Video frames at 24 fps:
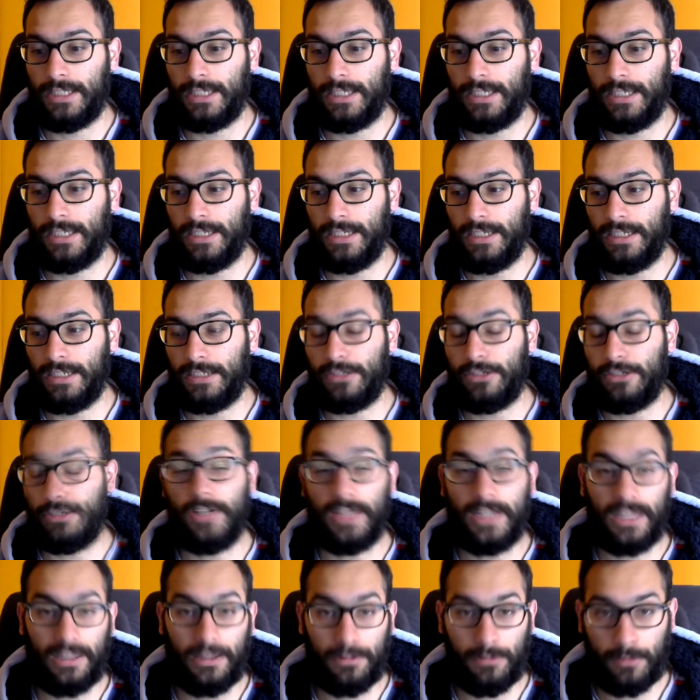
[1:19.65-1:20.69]
Eh, con
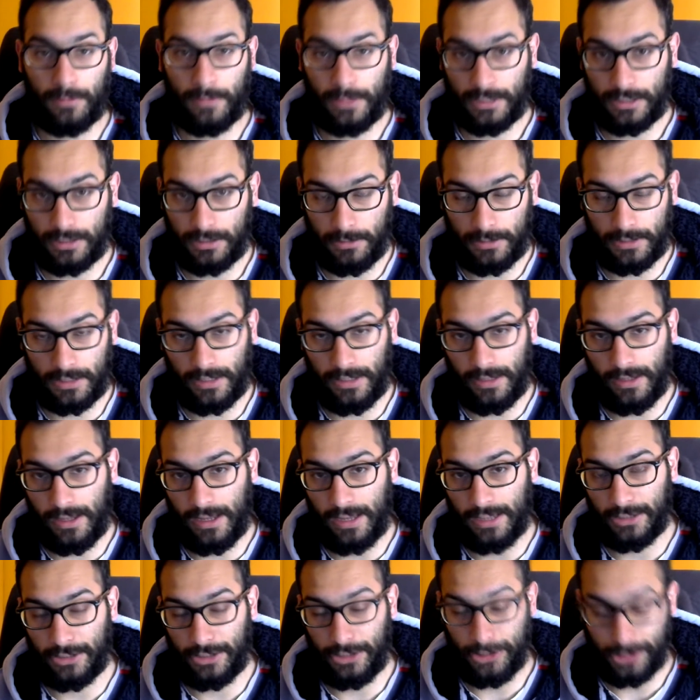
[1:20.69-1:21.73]
ganas de volver
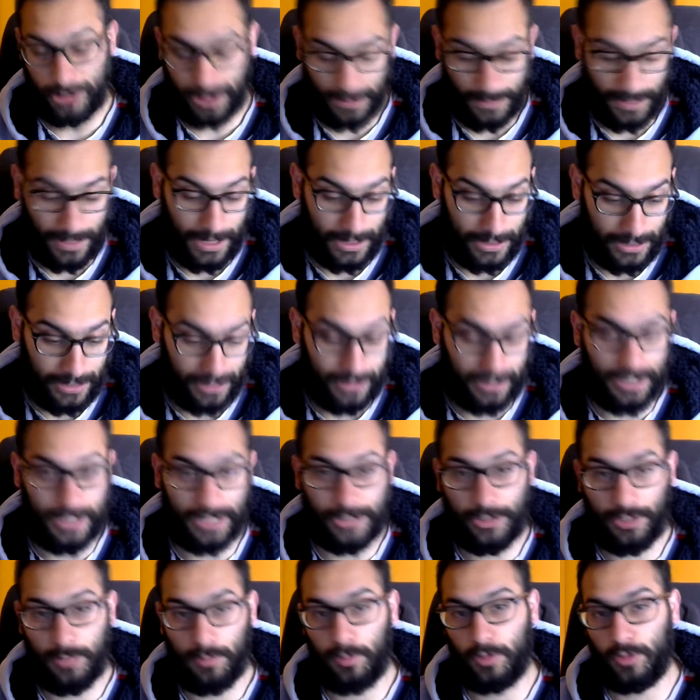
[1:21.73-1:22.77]
a otra vez a hacer
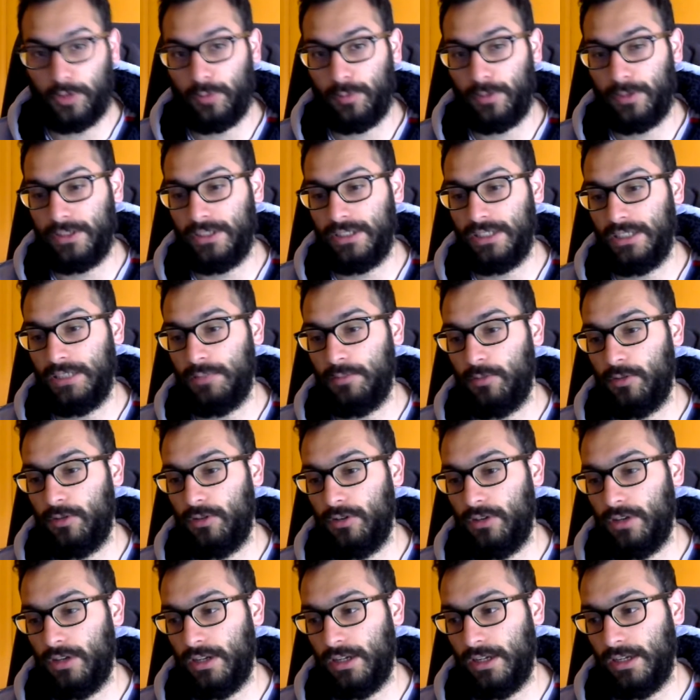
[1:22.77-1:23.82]
directo, por
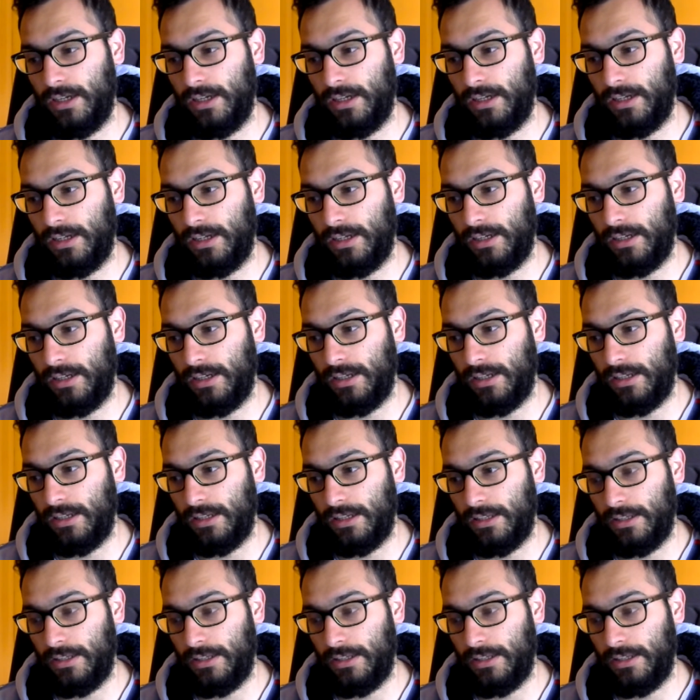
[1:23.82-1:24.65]
supuestísimo, eh,